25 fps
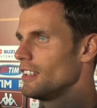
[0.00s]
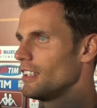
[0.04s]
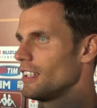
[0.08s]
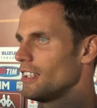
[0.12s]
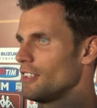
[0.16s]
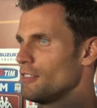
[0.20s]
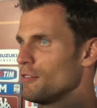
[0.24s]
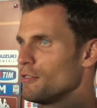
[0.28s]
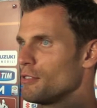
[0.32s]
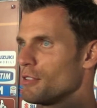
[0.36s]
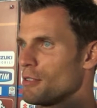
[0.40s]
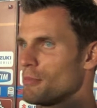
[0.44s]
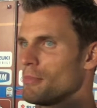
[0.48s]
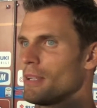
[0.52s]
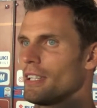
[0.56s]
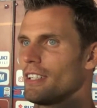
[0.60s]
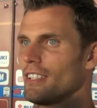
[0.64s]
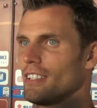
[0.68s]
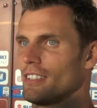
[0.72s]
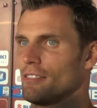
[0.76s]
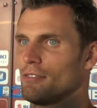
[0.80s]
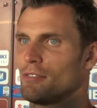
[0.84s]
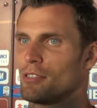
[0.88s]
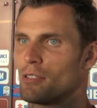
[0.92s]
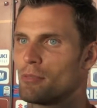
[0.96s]
eh, in, forma,
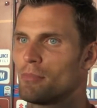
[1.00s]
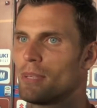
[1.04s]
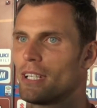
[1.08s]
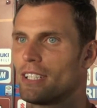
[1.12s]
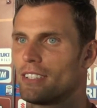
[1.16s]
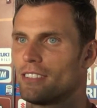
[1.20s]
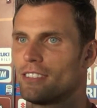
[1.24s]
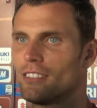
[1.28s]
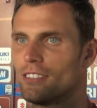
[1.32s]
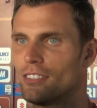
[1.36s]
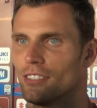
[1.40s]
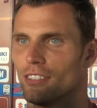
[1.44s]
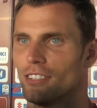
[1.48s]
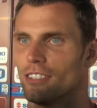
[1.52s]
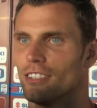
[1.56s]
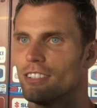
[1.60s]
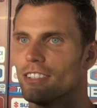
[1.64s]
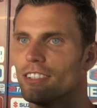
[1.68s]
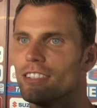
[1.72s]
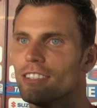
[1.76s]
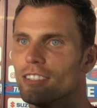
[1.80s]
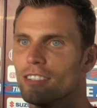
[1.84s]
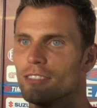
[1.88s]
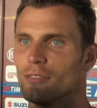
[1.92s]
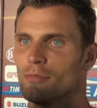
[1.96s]
in formato
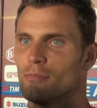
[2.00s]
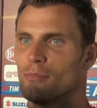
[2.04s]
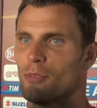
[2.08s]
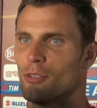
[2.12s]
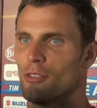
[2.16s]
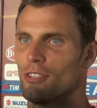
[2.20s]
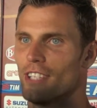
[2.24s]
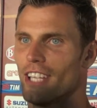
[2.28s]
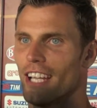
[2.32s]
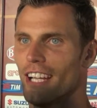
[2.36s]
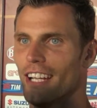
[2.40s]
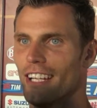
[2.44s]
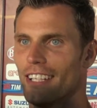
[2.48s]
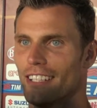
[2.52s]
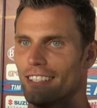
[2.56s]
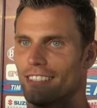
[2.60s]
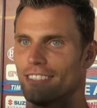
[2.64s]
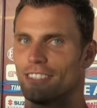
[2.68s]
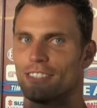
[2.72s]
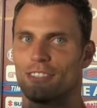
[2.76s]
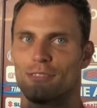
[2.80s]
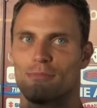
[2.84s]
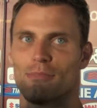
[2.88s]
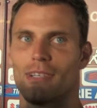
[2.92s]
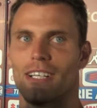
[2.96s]
mondiale,
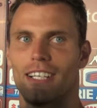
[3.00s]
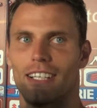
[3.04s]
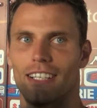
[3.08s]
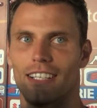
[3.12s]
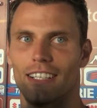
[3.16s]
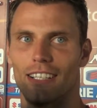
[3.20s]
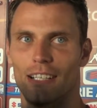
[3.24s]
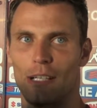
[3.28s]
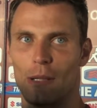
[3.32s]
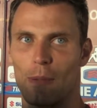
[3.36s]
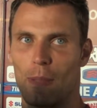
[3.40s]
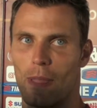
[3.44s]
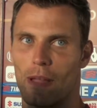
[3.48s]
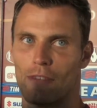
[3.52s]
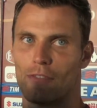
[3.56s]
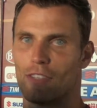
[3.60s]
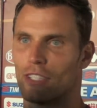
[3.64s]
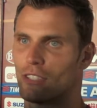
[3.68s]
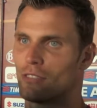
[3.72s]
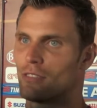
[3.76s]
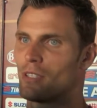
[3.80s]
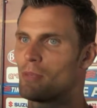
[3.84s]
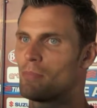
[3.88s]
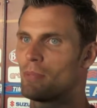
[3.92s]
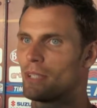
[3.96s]
insomma, eh, ha
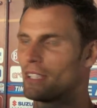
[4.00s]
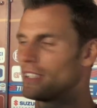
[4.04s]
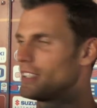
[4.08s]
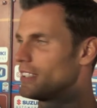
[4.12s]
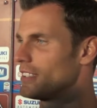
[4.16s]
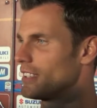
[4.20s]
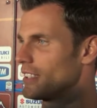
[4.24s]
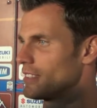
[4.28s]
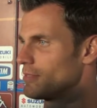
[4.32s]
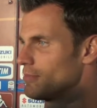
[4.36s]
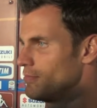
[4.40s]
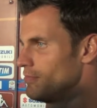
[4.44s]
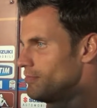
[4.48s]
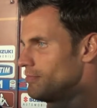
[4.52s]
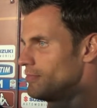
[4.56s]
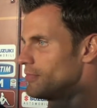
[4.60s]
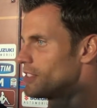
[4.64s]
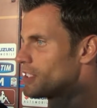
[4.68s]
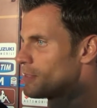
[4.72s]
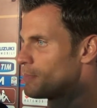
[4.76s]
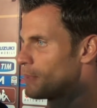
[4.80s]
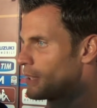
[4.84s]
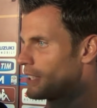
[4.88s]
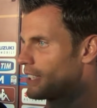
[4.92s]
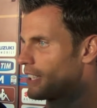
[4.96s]
fatto una partita
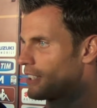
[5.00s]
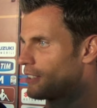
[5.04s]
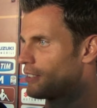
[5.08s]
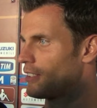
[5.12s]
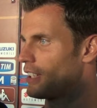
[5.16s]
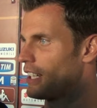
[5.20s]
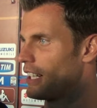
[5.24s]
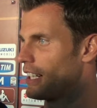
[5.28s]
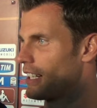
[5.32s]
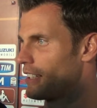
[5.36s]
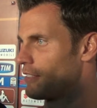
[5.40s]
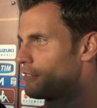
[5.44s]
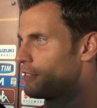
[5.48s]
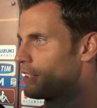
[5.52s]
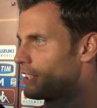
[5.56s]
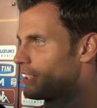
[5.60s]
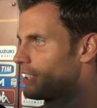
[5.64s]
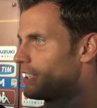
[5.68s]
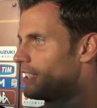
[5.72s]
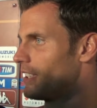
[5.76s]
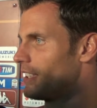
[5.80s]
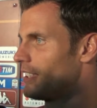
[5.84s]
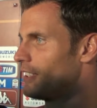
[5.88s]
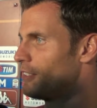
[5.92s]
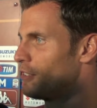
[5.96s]
spettacolare,
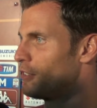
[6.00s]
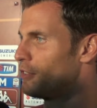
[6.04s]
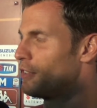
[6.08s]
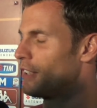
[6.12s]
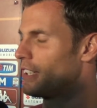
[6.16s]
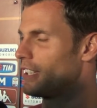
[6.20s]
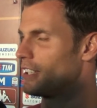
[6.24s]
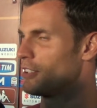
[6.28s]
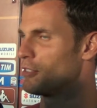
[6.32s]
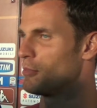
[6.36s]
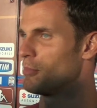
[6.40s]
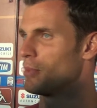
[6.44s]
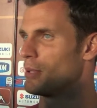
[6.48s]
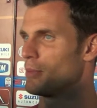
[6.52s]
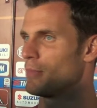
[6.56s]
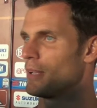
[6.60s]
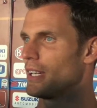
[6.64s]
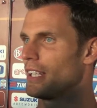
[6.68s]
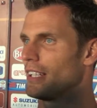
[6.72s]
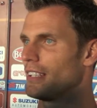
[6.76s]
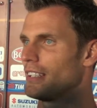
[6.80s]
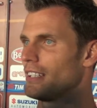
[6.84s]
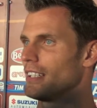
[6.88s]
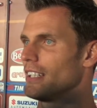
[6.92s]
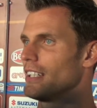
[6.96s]
infatti devo fargli
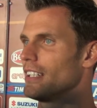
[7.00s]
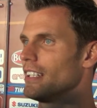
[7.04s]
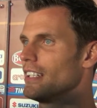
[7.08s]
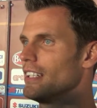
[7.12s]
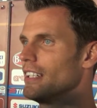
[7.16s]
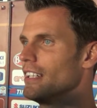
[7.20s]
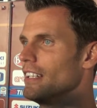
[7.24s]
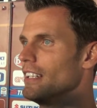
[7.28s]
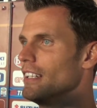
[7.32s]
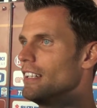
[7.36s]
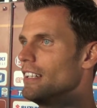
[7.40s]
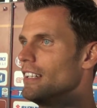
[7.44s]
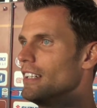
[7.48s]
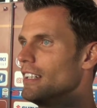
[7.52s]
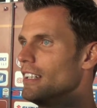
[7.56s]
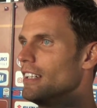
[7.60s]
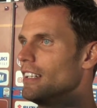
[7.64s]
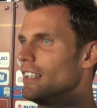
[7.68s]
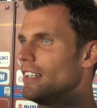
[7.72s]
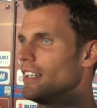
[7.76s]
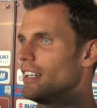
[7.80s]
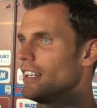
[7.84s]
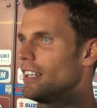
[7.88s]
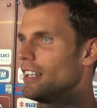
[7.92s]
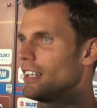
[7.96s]
complimenti. Eh.
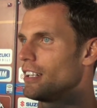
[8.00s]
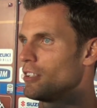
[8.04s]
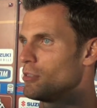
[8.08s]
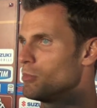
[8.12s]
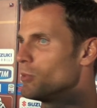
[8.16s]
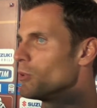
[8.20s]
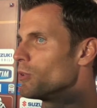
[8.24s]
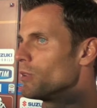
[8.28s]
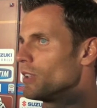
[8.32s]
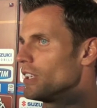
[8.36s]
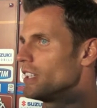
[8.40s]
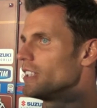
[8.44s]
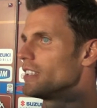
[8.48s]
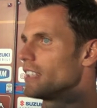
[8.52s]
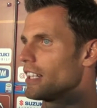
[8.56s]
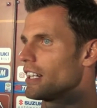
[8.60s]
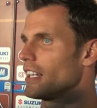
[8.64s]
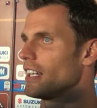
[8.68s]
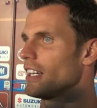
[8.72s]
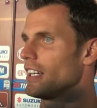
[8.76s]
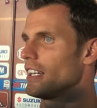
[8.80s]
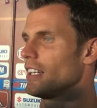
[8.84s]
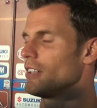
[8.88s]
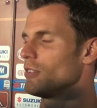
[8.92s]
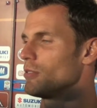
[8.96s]
Eh, comunque l'Inter
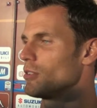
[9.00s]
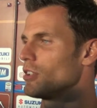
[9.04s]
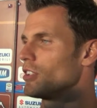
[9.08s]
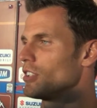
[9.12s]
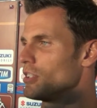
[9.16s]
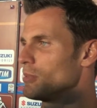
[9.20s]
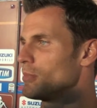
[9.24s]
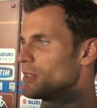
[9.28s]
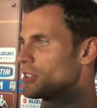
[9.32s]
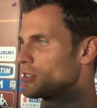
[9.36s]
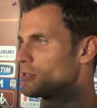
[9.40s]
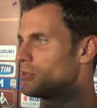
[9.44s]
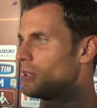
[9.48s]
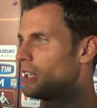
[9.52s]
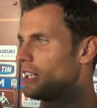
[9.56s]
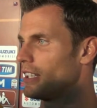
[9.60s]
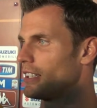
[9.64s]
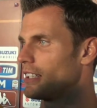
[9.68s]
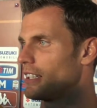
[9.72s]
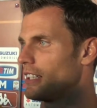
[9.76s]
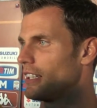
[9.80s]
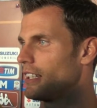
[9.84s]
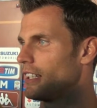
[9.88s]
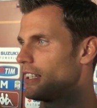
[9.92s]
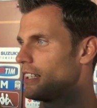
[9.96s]
è un'ottima
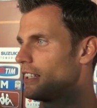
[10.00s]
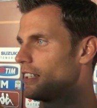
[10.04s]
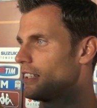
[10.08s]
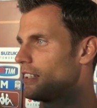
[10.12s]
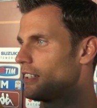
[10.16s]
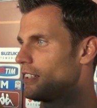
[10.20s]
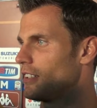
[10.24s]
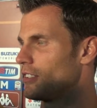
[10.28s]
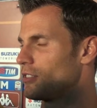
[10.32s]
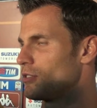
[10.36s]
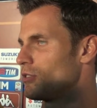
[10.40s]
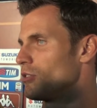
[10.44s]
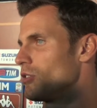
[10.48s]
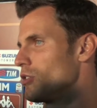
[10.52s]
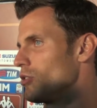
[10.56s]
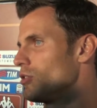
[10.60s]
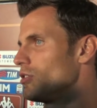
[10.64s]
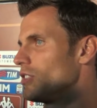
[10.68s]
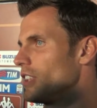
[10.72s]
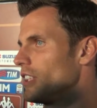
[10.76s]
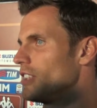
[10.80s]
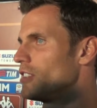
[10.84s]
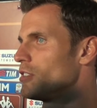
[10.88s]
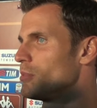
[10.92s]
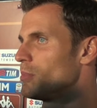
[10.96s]
squadra e sono
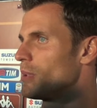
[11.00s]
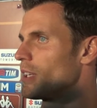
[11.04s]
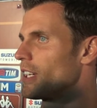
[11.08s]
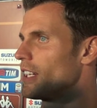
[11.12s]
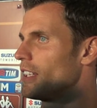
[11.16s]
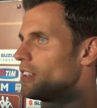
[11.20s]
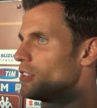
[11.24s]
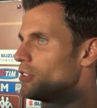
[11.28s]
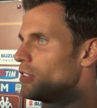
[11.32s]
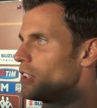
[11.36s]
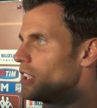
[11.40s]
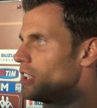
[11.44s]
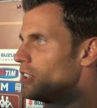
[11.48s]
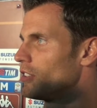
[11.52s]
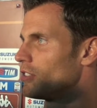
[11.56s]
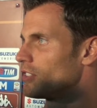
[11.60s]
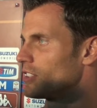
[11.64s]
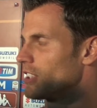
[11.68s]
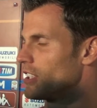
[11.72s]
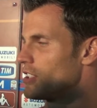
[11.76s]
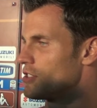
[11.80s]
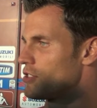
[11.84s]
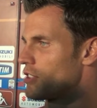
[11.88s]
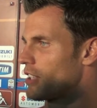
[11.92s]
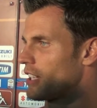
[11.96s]
contento perché il Torino
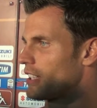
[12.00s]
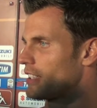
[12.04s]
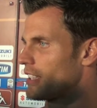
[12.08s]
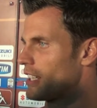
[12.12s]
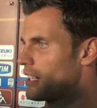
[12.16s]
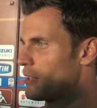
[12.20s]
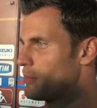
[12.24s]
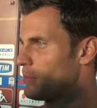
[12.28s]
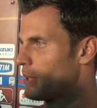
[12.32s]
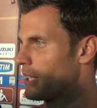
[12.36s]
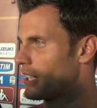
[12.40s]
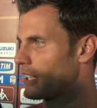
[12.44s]
se l'è giocata alla